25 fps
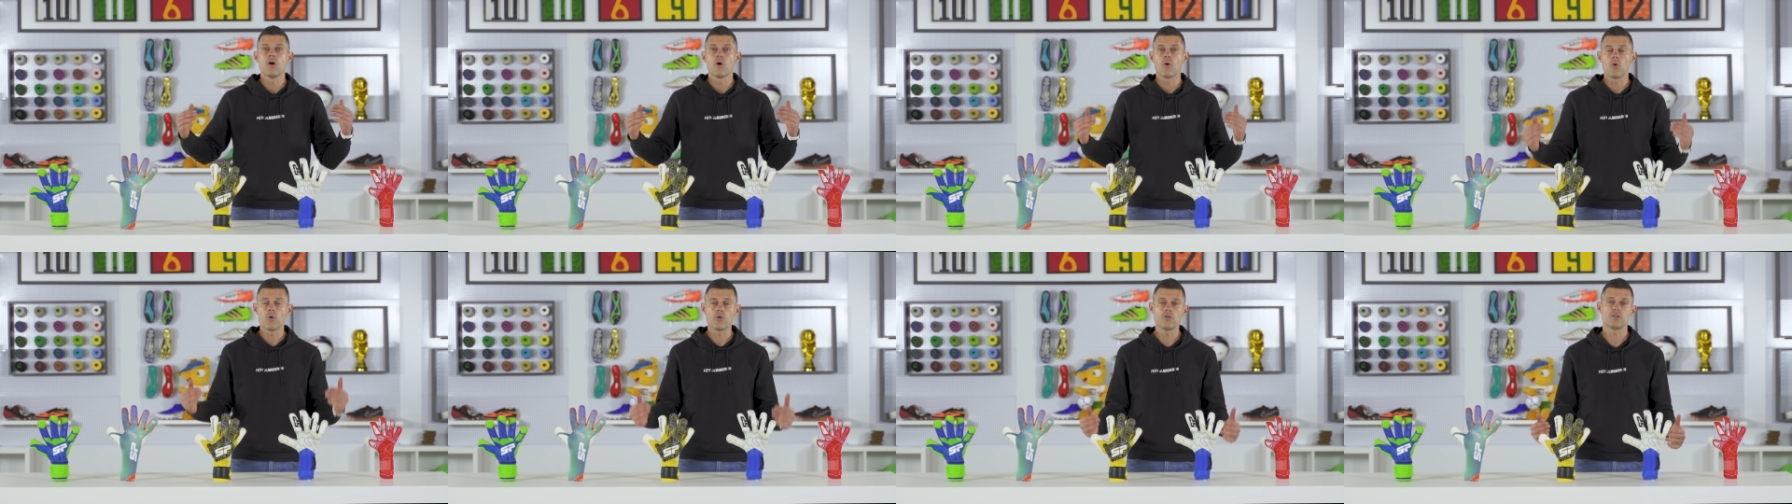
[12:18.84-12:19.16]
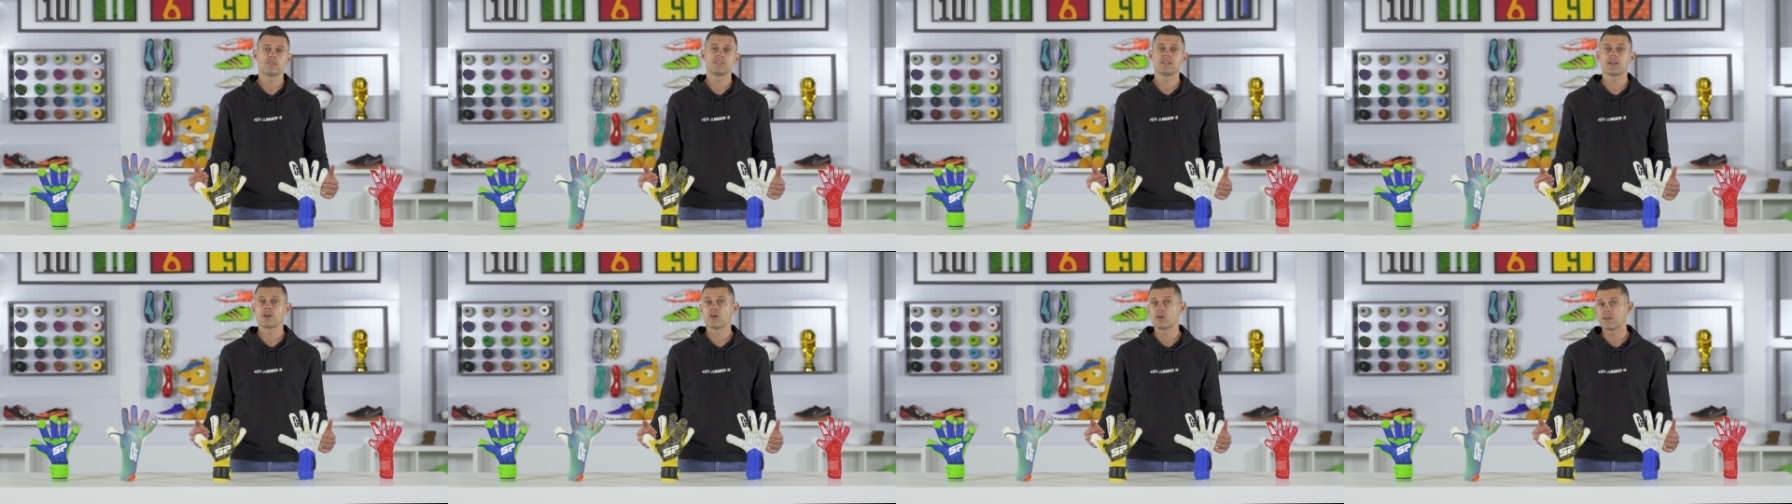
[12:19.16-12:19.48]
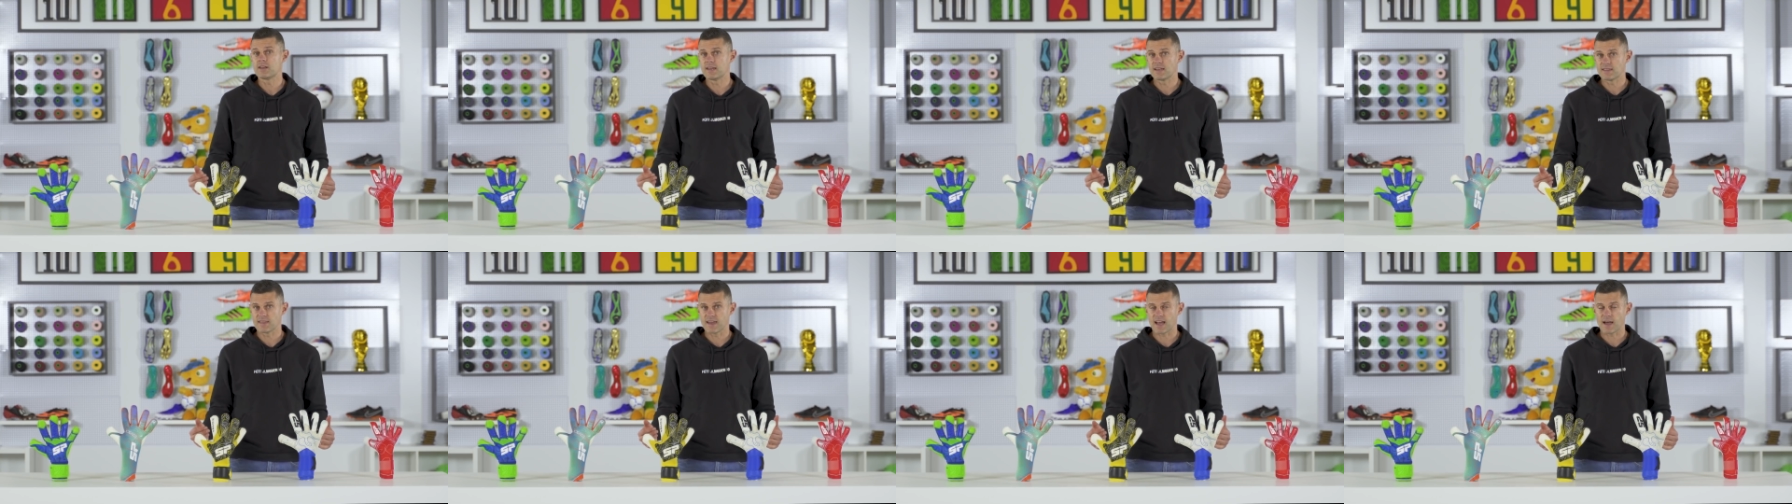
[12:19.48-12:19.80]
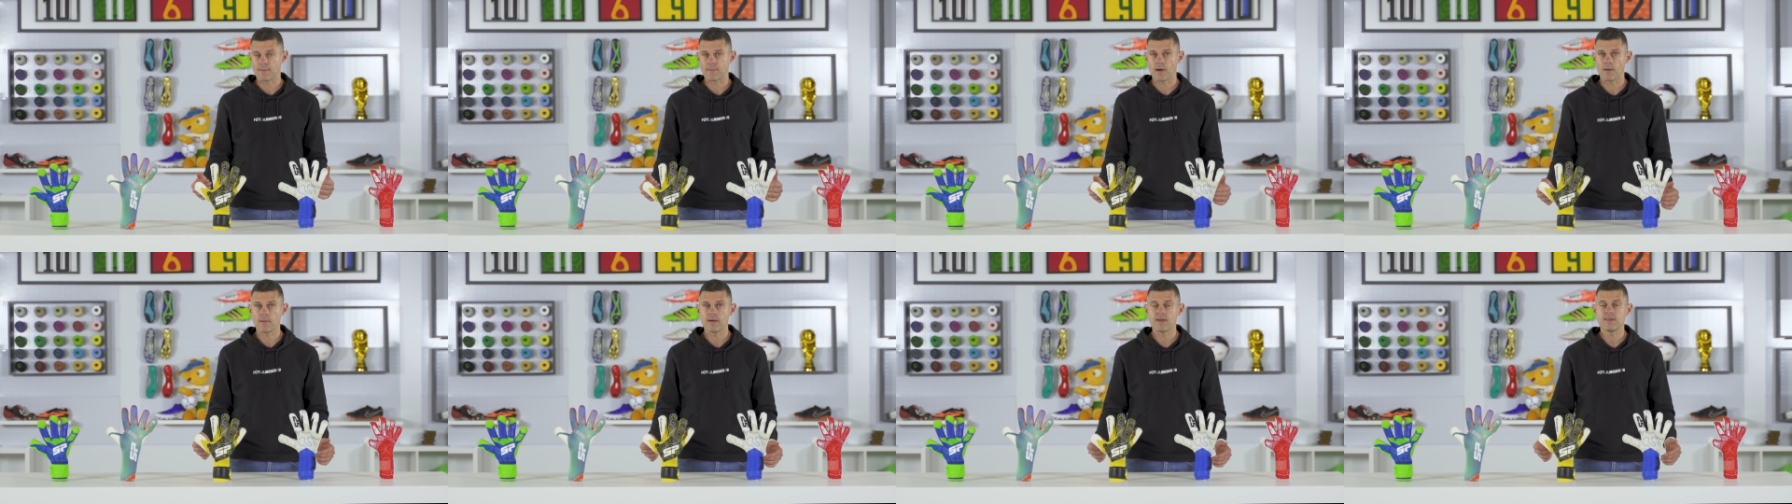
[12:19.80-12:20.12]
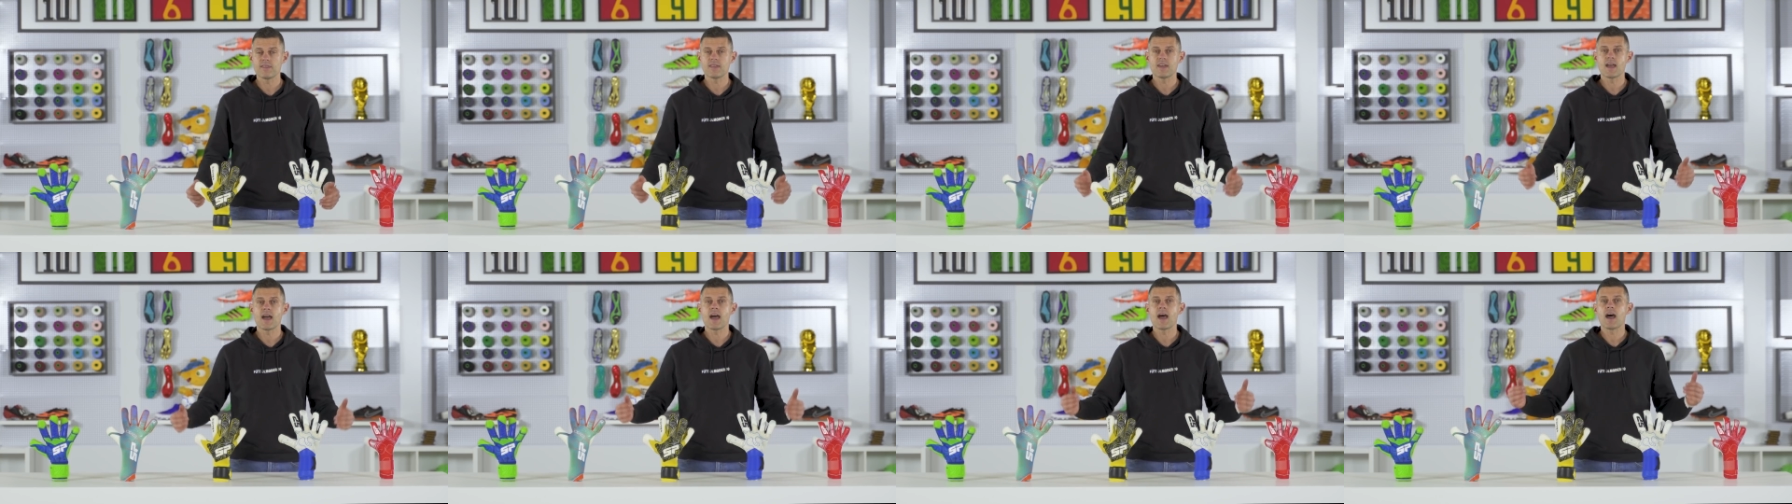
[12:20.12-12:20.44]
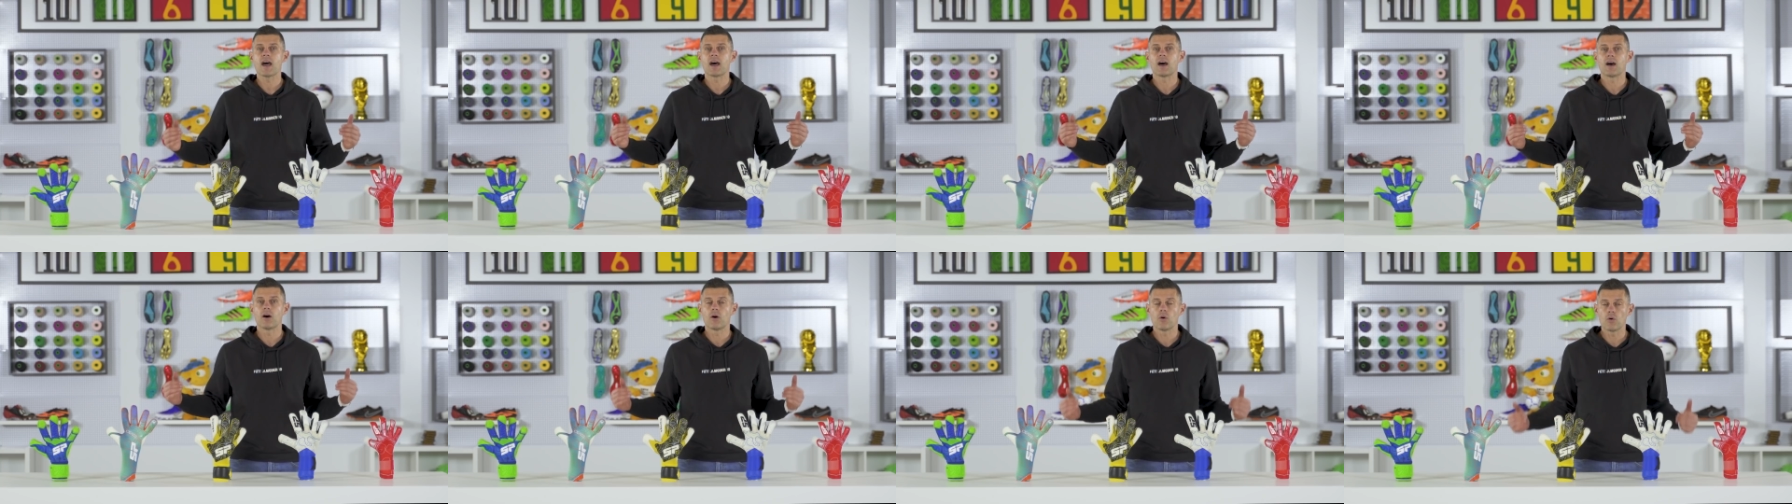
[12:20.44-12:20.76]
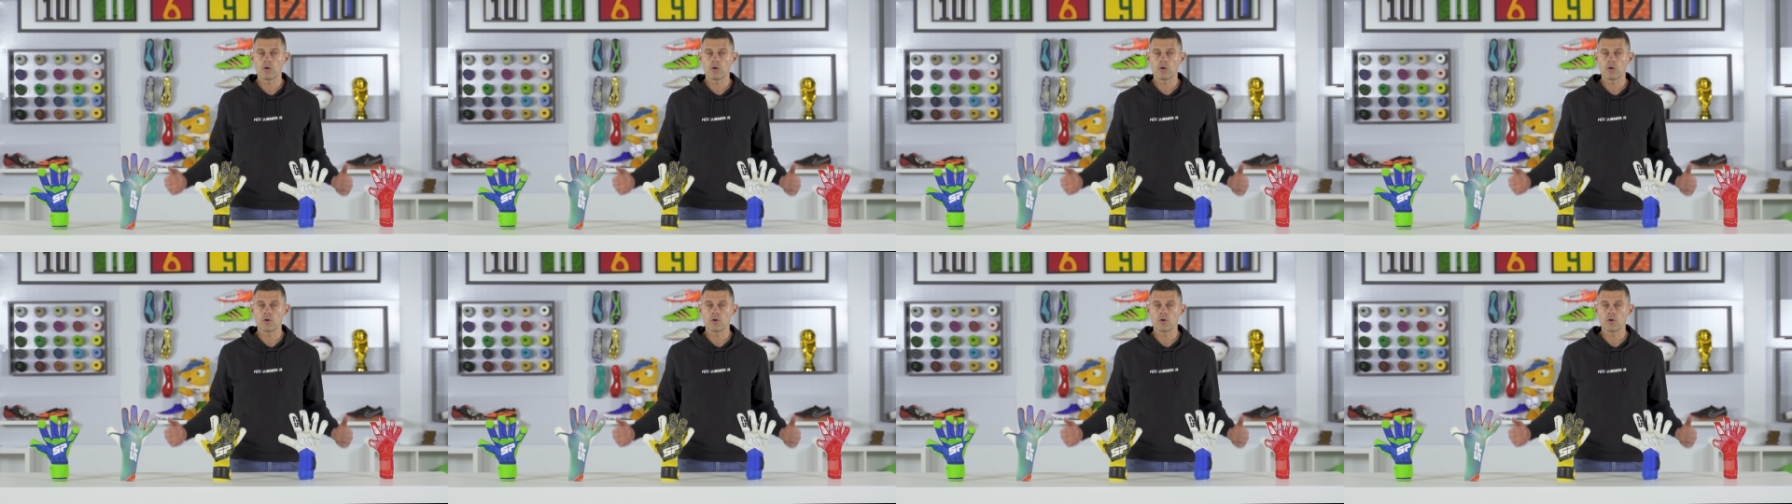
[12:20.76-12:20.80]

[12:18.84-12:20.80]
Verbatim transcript: unos Iconic de gama media